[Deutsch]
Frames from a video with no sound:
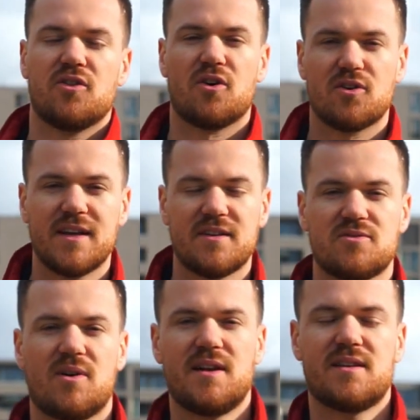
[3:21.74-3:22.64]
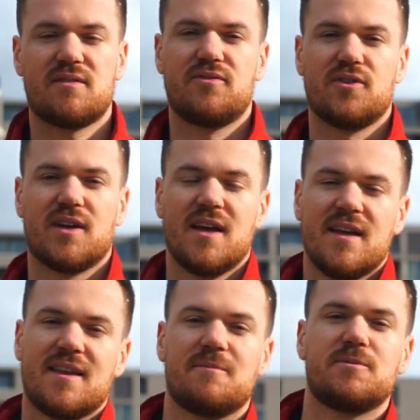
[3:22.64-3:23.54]
noch nicht zu alt dafür.
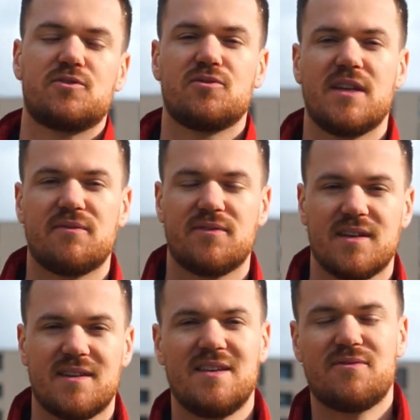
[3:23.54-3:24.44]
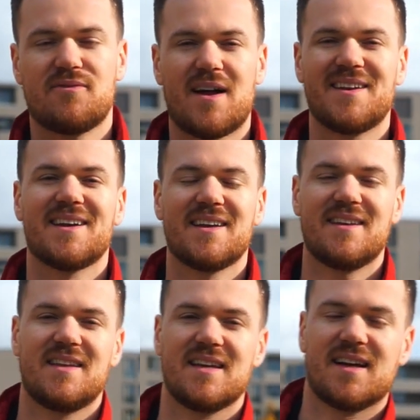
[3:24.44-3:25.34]
Da bist du definitiv an der
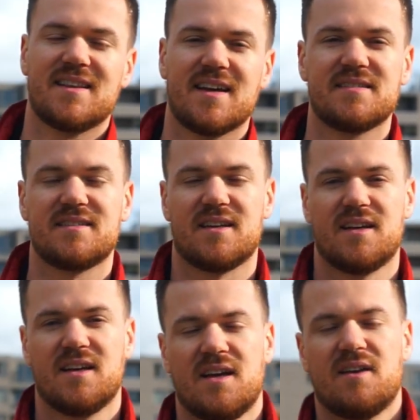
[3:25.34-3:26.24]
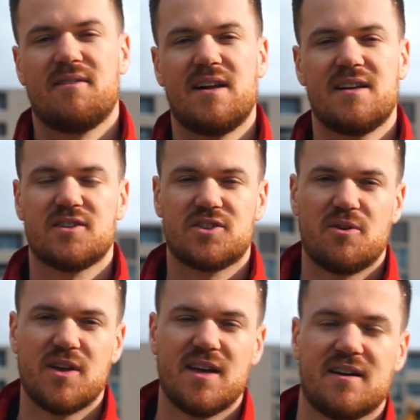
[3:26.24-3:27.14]
richtigen Adresse. Weil
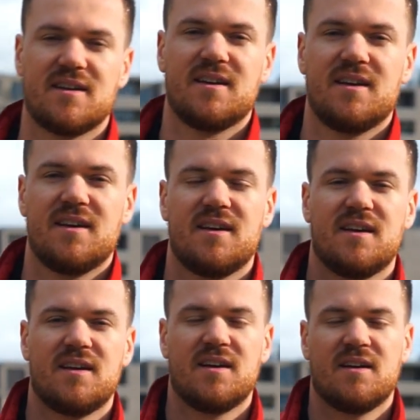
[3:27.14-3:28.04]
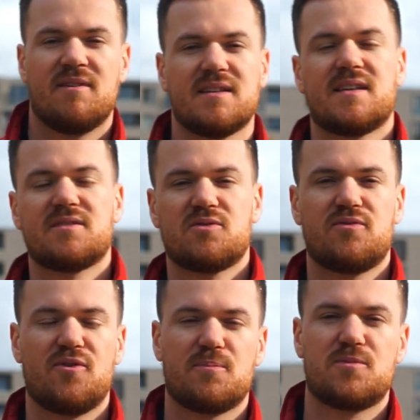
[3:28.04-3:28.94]
schau her, was hast du
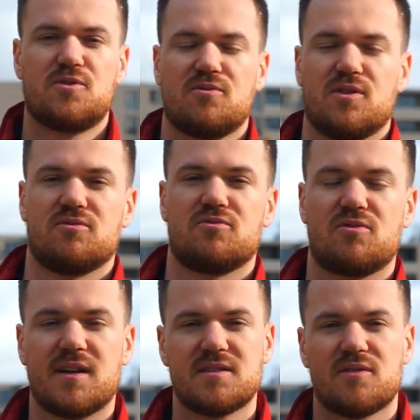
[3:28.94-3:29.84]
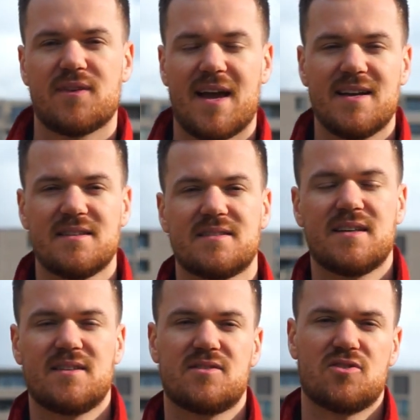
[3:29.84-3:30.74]
für Optionen? Du kannst auf der einen
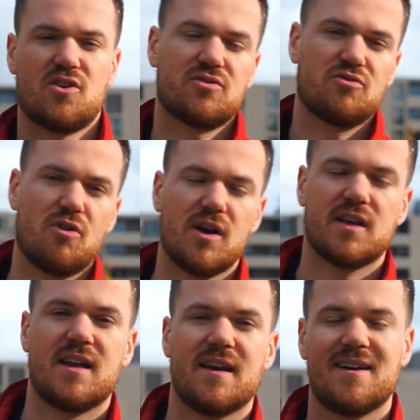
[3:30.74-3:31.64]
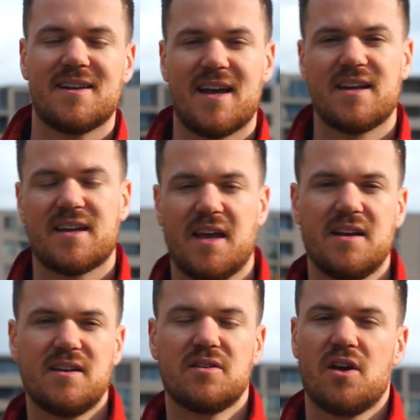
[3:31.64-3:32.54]
Seite sagen, ja, ich lerne halt eine
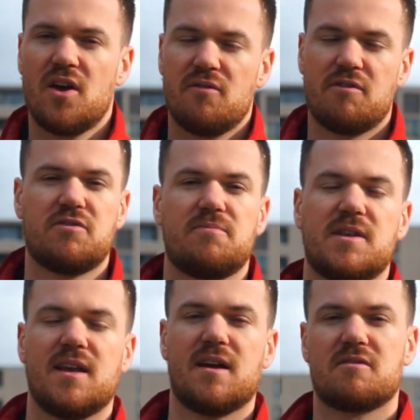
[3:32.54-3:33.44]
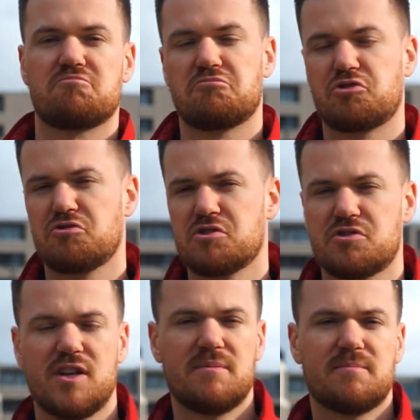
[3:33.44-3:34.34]
kennen. Wenn es mit der ein
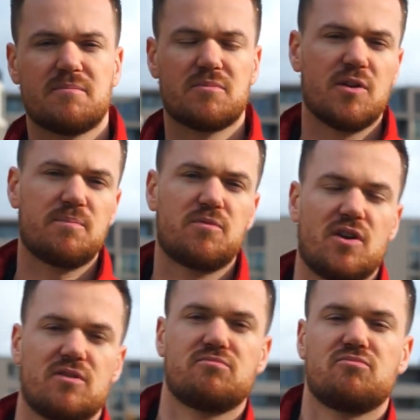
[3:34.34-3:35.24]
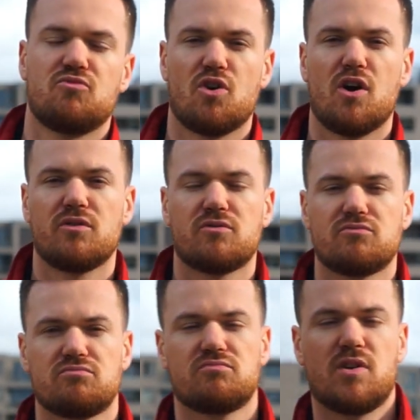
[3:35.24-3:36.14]
schönes Leben gibt, dann ja,
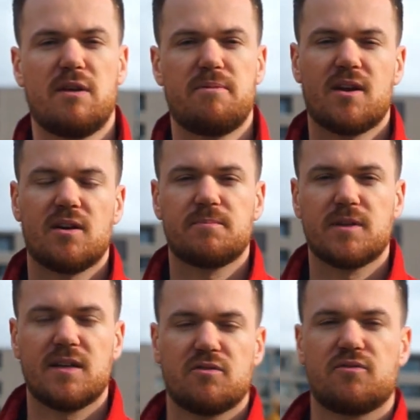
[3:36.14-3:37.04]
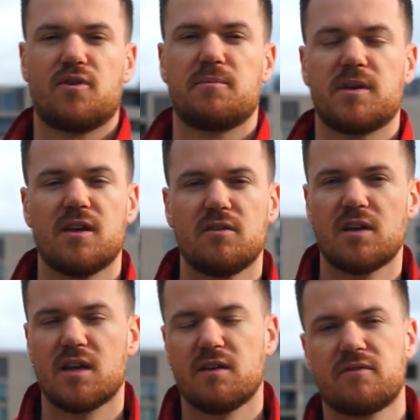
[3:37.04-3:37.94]
dann lebe ich halt mit der so vor mich
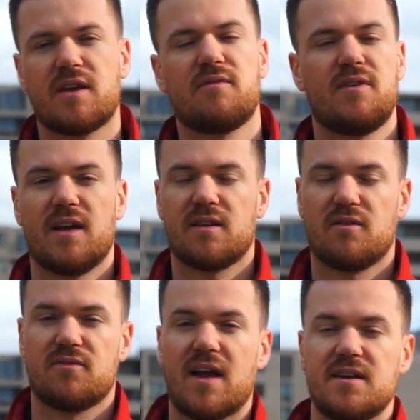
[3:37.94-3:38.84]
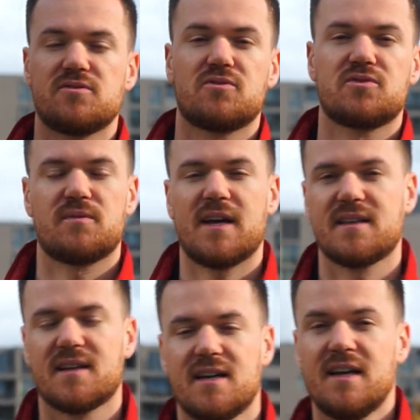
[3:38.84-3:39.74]
hin, gehe geh vielleicht auf Reisen und so
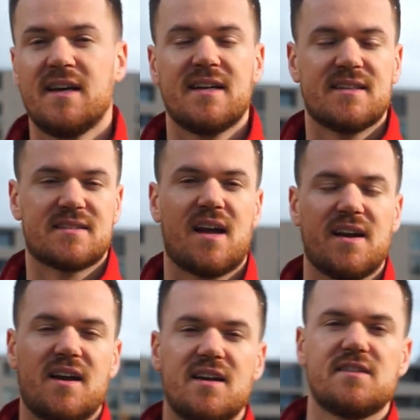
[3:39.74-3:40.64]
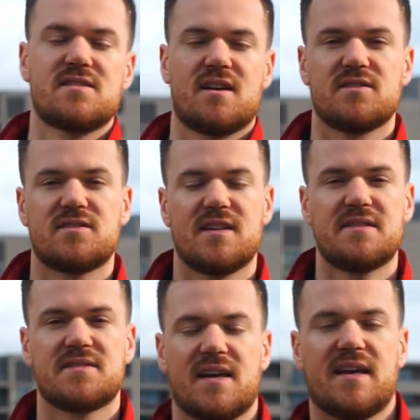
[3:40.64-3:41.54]
weiter. Das kann alles ganz
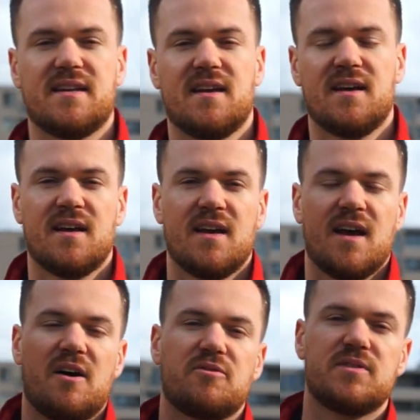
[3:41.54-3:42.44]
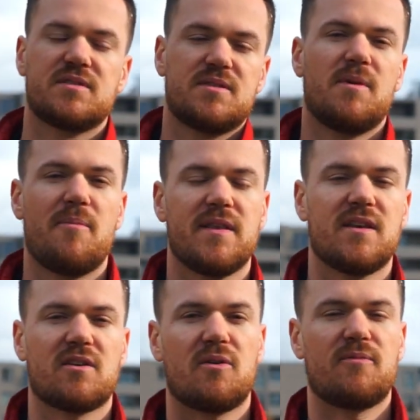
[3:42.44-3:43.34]
nett sein. Aber du wirst immer im
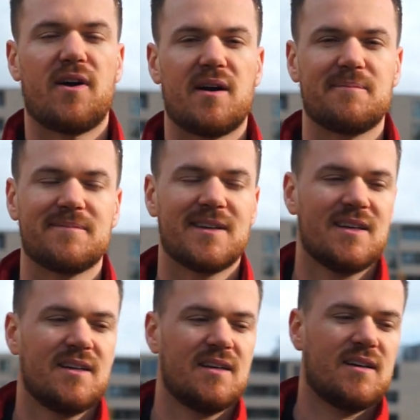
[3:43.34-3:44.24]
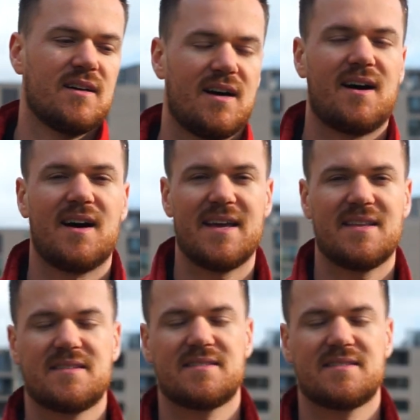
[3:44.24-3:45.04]
Hinterkopf haben, ah, hätte